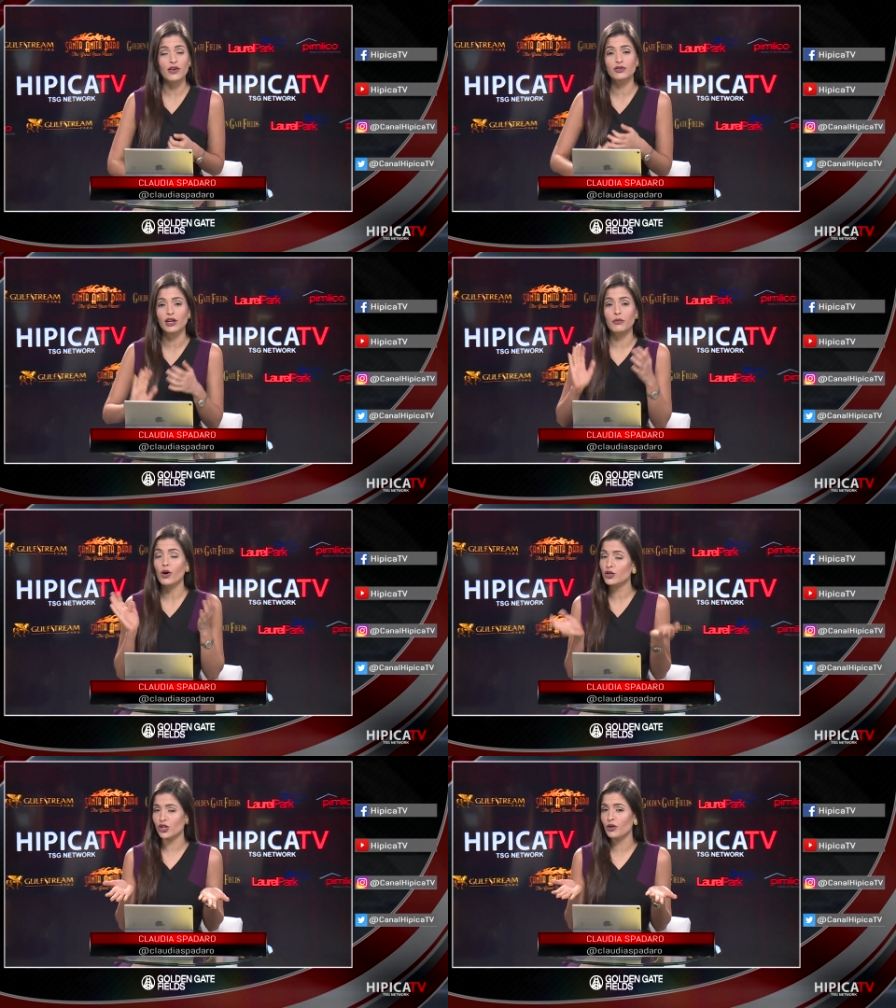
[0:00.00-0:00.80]
Tenemos
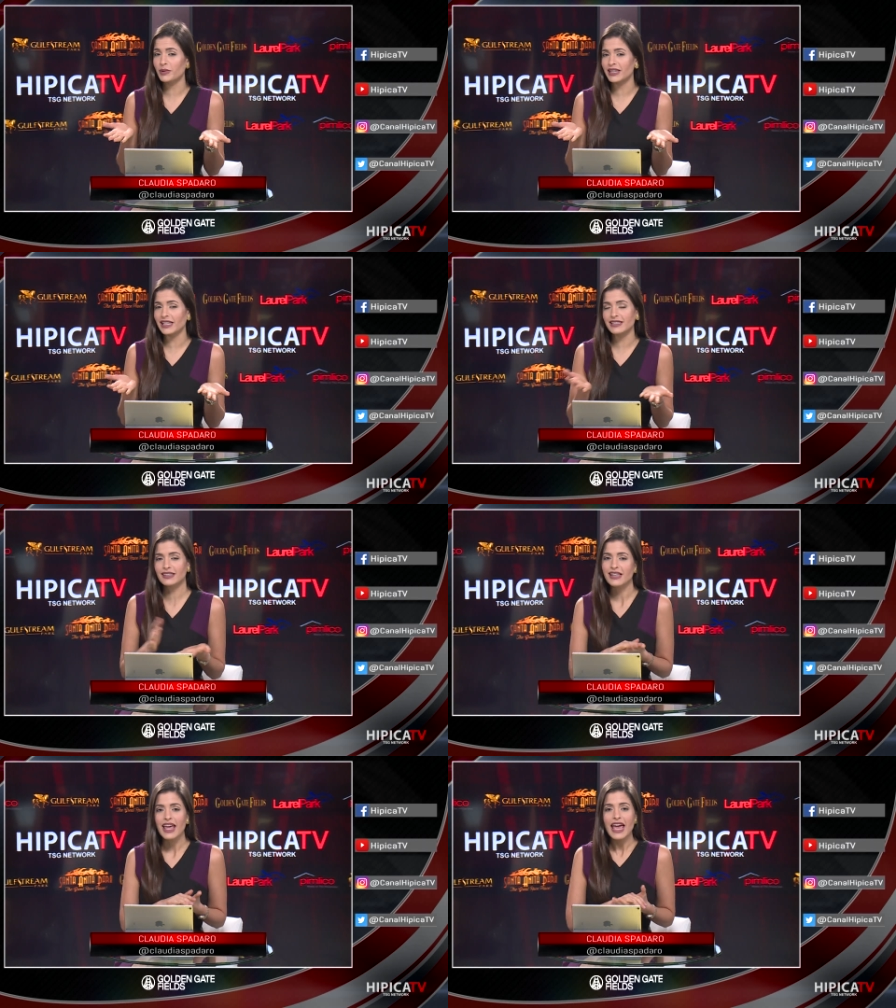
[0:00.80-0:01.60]
ocho competencias
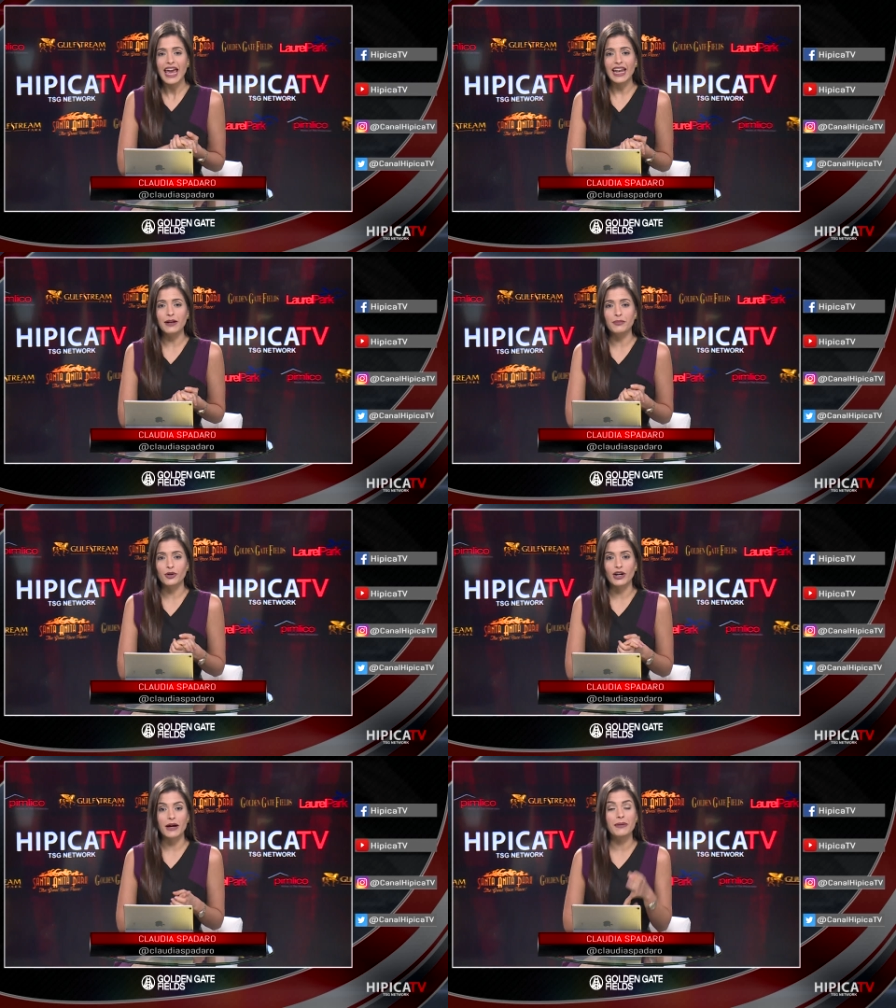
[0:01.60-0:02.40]
en el
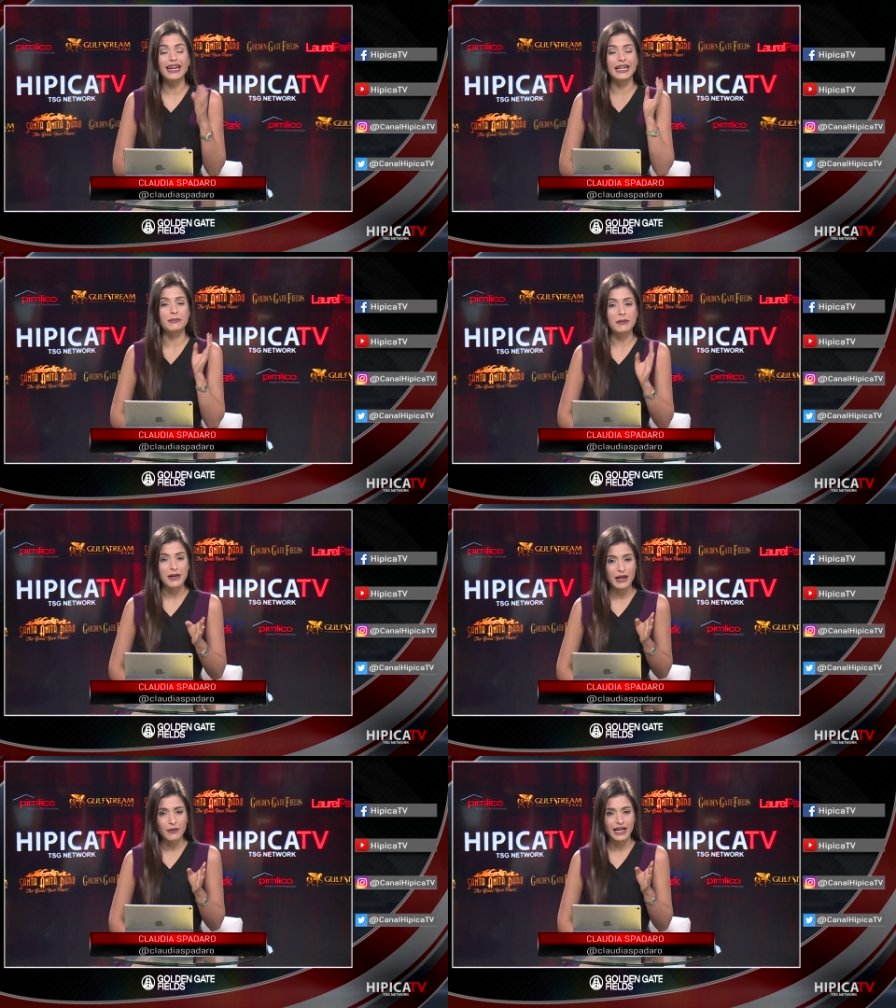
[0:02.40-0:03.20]
programa y la
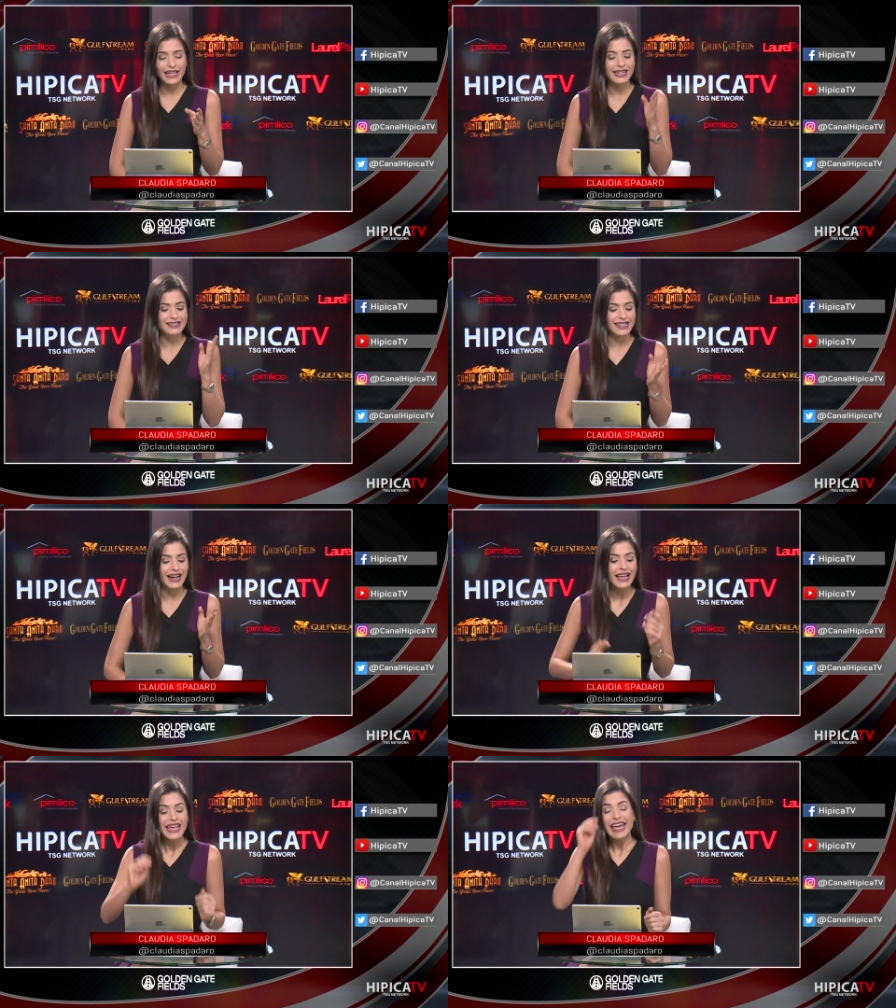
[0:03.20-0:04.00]
primera válida será
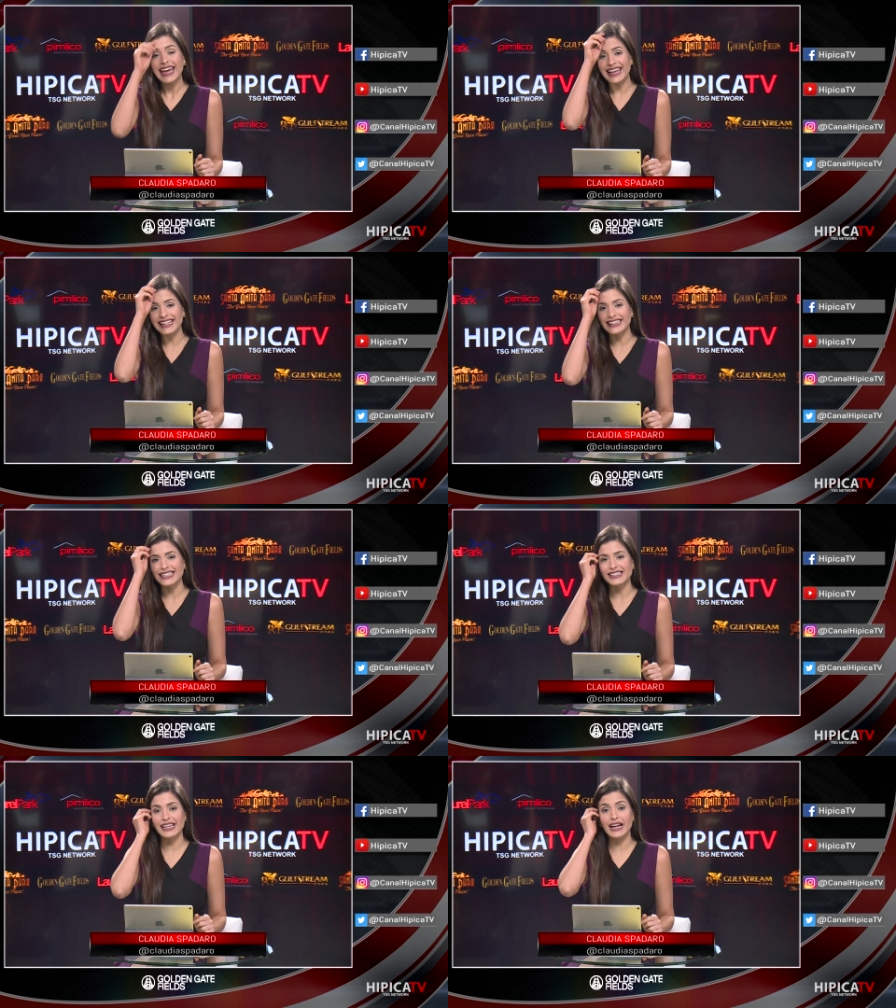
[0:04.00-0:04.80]
en la
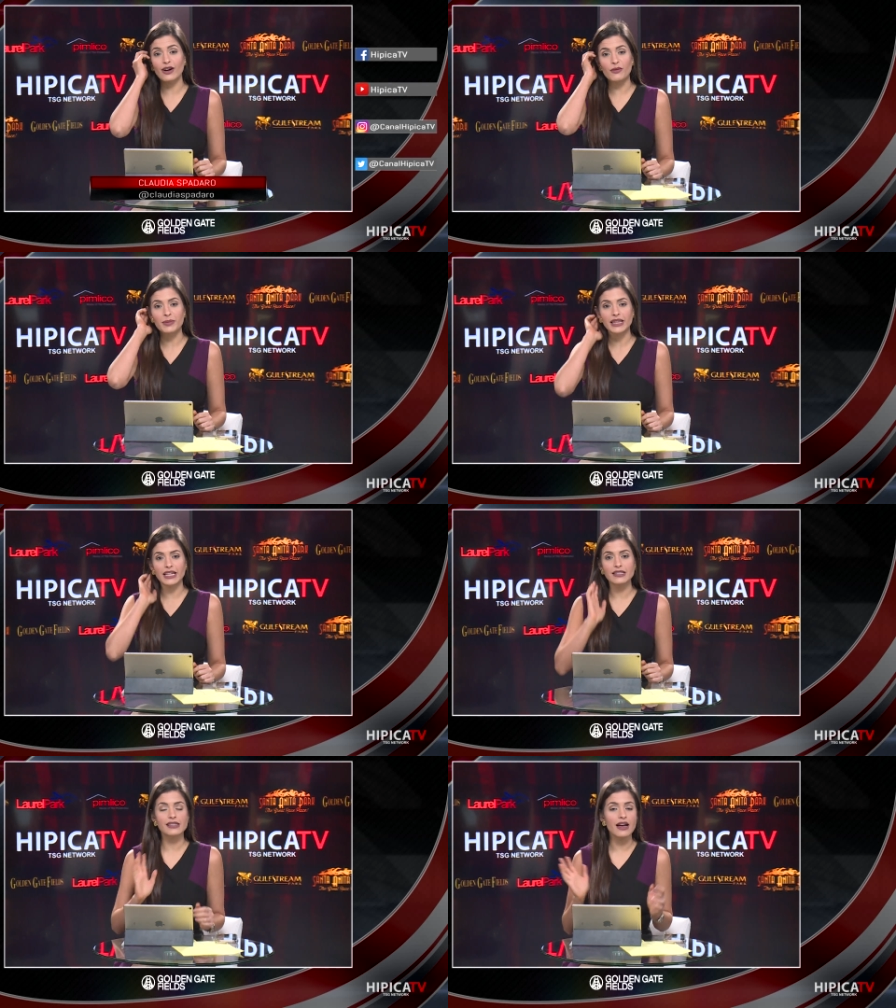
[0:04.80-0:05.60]
tercera
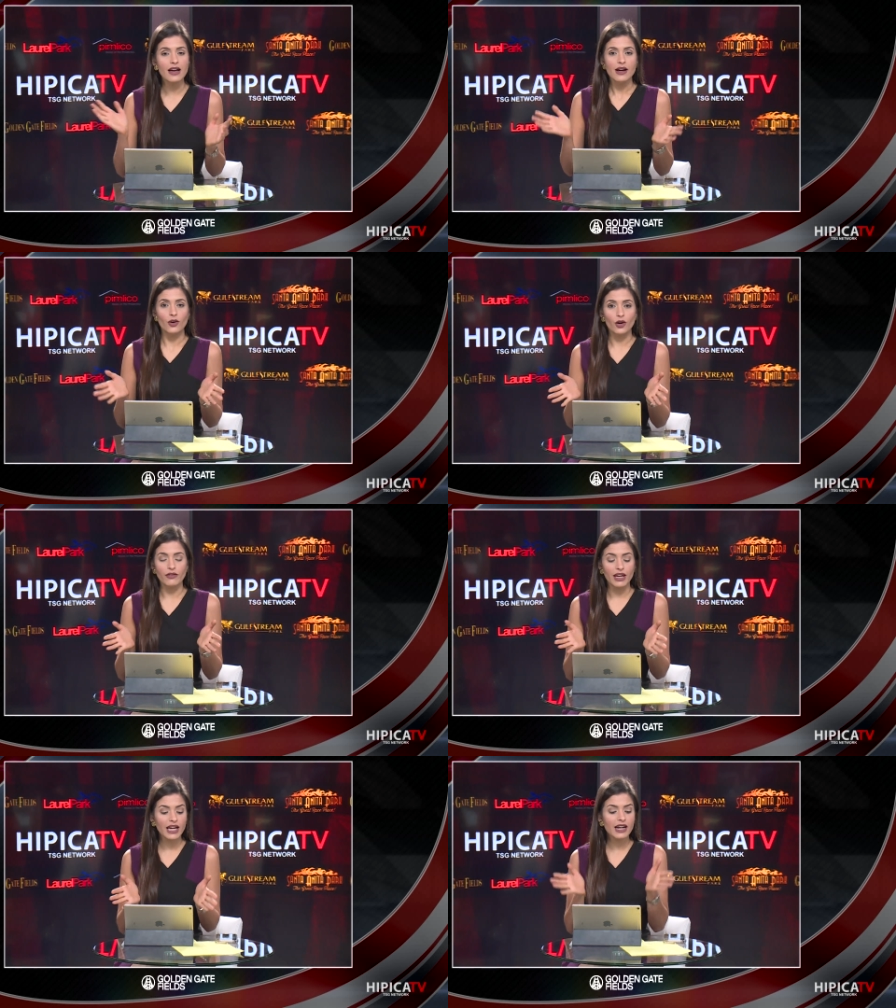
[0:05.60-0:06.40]
competencia hoy
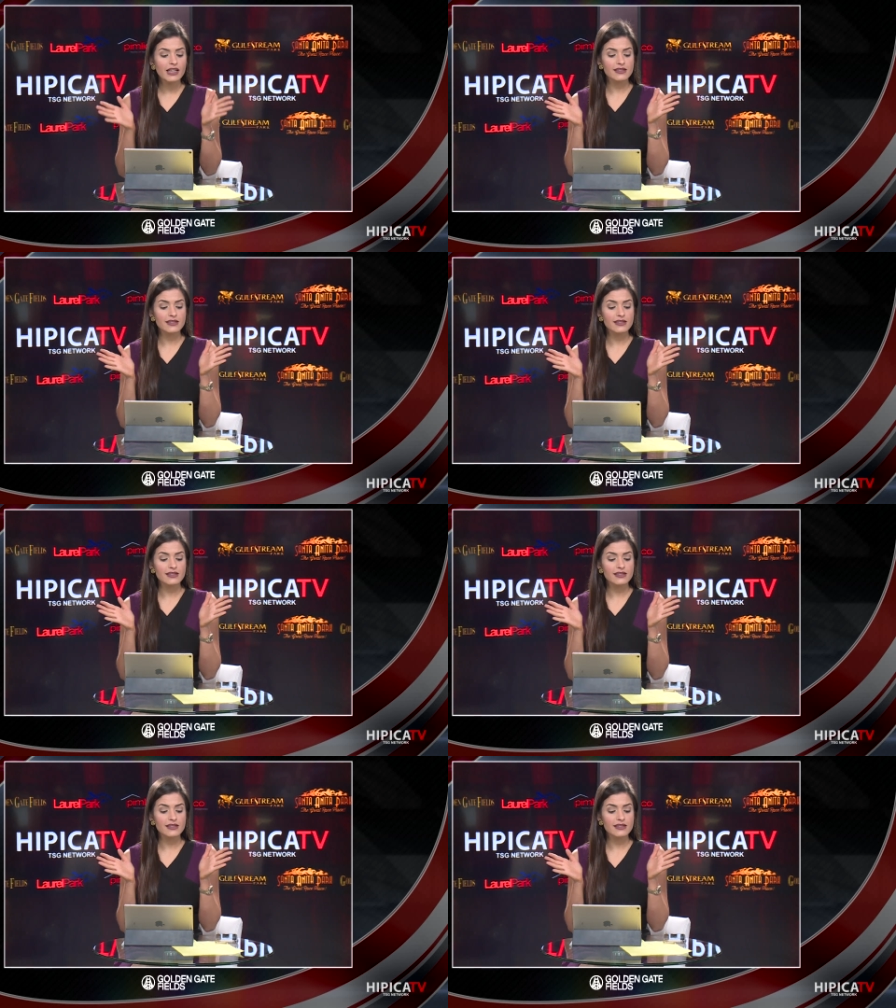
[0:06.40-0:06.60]
viernes.